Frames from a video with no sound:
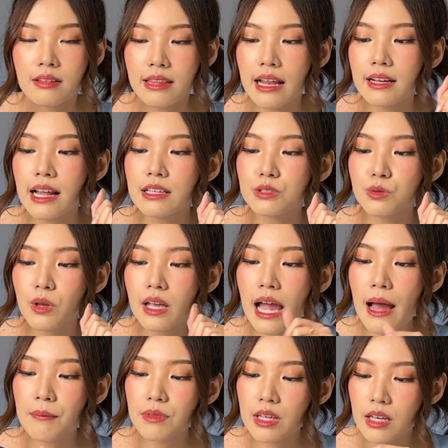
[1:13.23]
ตัดกันสวย
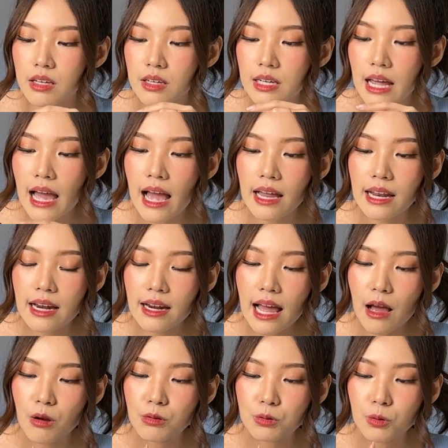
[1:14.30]
งามดีเลยนะคะ ด้าน
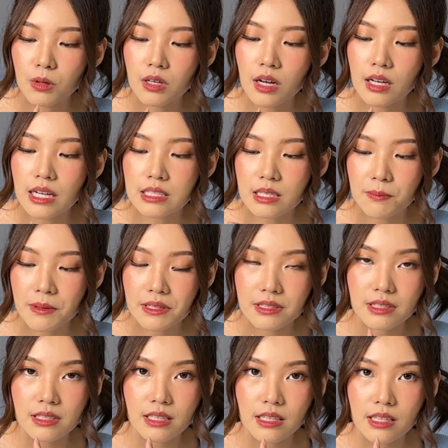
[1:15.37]
ข้างของตัวเครื่องเนี่ยจะเป็น
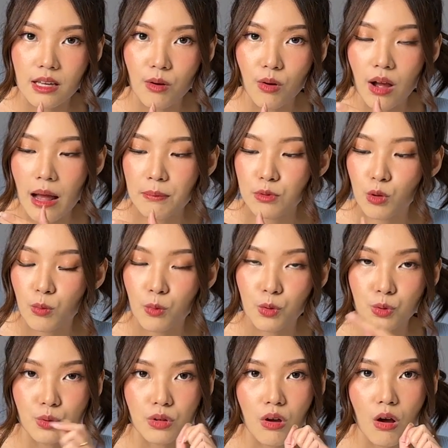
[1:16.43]
สีเดียวกับตรงโม
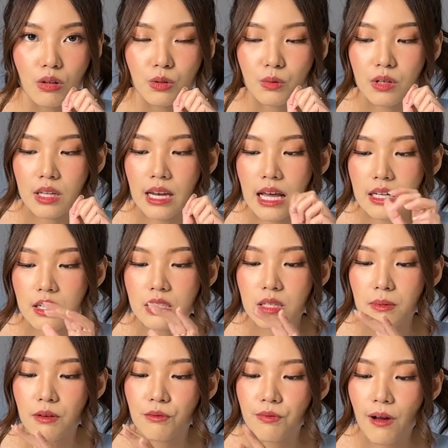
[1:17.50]
ดูลกล้องตรงนี้นะก็
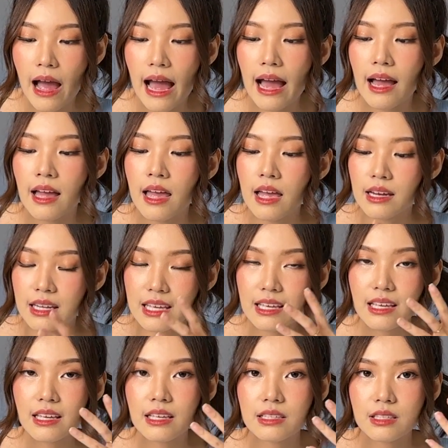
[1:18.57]
จะเป็นฟ้า
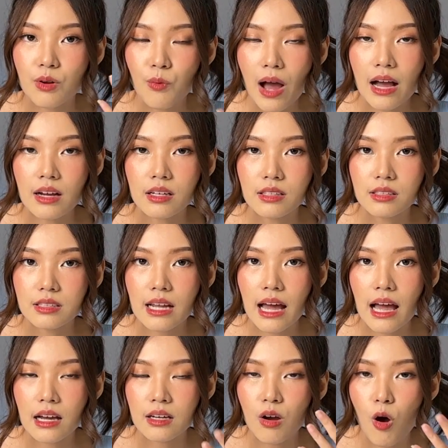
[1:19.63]
ที่สว่างขึ้นนะ
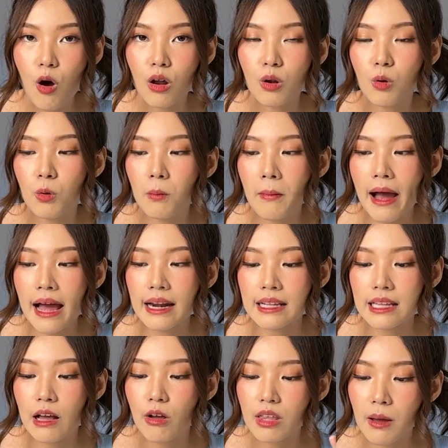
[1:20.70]
คะ คืออ่อนลงมานะ
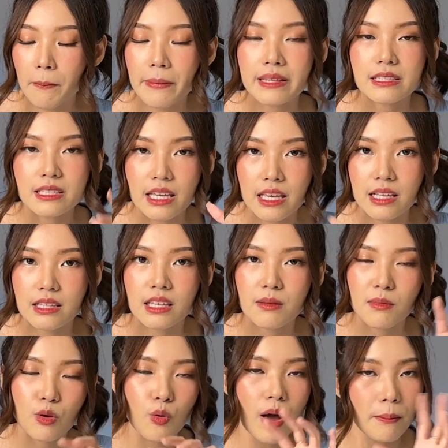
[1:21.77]
แต่ก็ยังเป็นเฉด
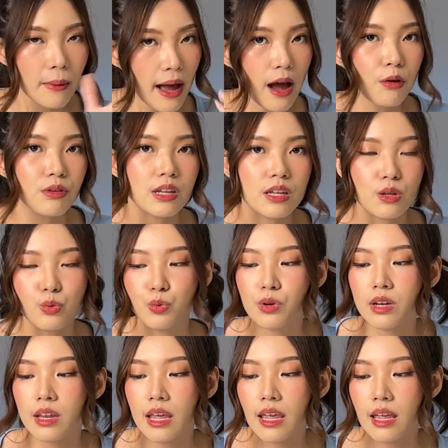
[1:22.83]
ที่มีความขาวดีอยู่
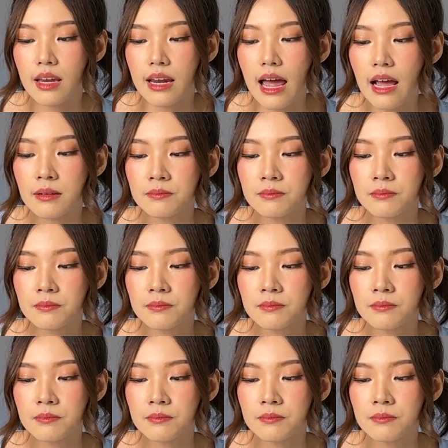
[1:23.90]
นั่นเองนะ